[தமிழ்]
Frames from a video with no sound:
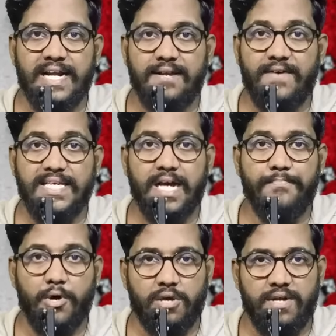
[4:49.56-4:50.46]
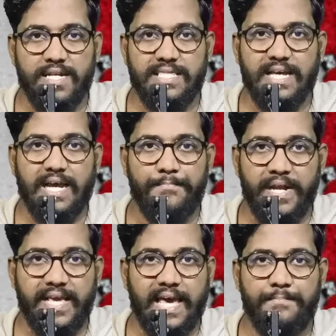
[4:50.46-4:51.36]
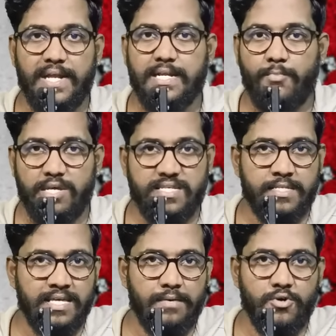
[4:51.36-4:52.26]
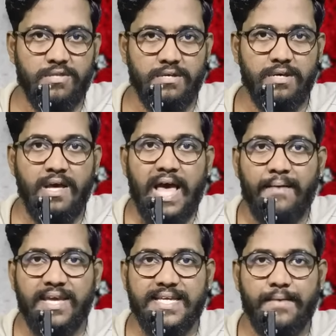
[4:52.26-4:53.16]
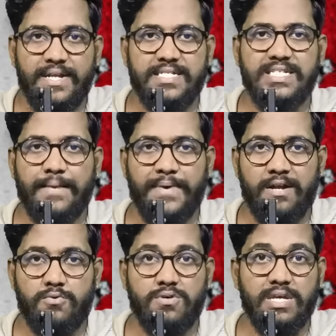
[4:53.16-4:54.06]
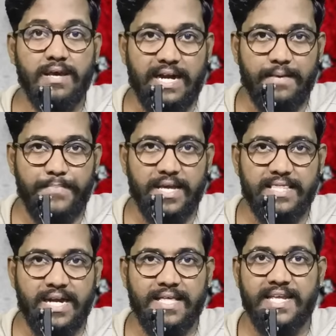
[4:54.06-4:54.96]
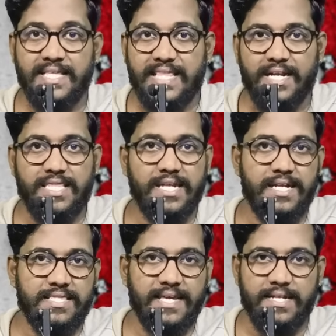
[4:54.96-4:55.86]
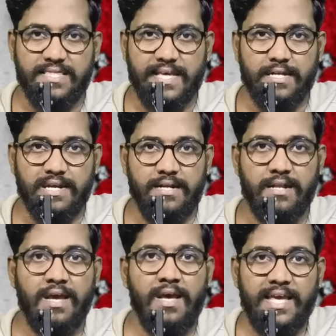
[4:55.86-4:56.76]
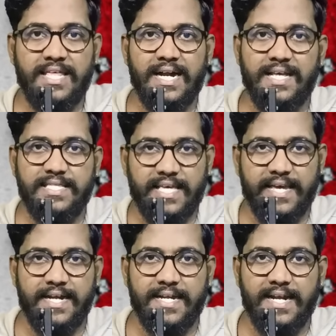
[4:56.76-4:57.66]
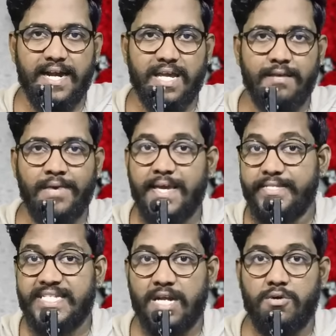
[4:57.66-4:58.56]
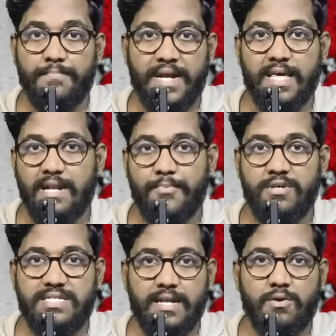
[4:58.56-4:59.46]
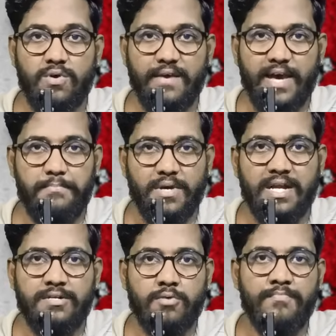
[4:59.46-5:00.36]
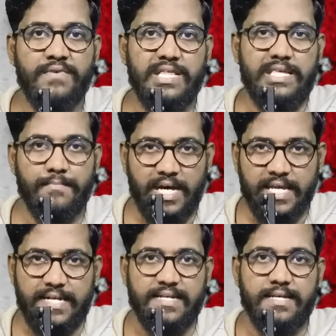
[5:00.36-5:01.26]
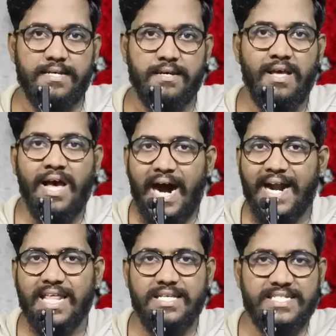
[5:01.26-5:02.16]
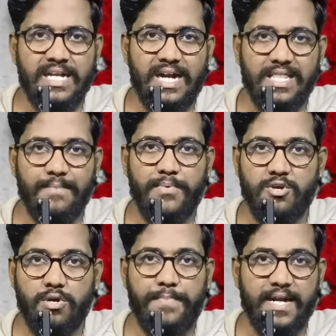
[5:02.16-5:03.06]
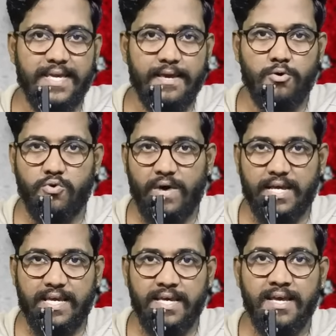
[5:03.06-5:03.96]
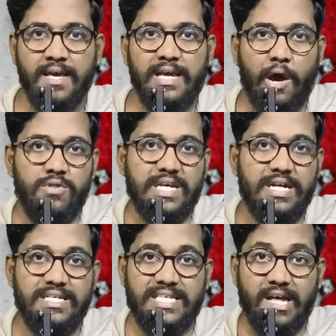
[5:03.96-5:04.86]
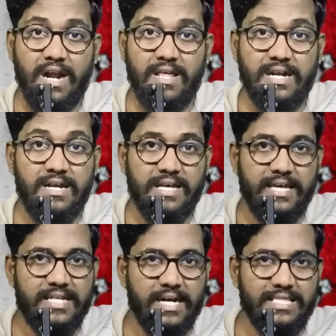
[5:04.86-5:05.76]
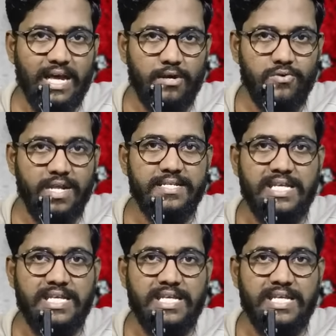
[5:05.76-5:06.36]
செங்கடல் வழியாக போய்கொண்டிருந்த கப்பலை கைப்பற்ற முயற்சி செய்தபோது அமெரிக்கா மற்றும் ஜப்பானுடைய கடற்படை தான் அதனை தடுத்து நிறுத்தி இருந்தார்கள் இதனால் இந்த இரண்டு நாடுகளுமே இஸ்ரேலோட படை படையில் போய் சேரக்கூடிய வாய்ப்புகள் ரொம்பவே அதிகமாக இருக்குது ஆனால் இஸ்ரேலானது இப்படி ஒரு படியை உருவாக்கி கவுதி கிளர்ச்சியாளர்களுக்கு எதிரான தாக்குதலை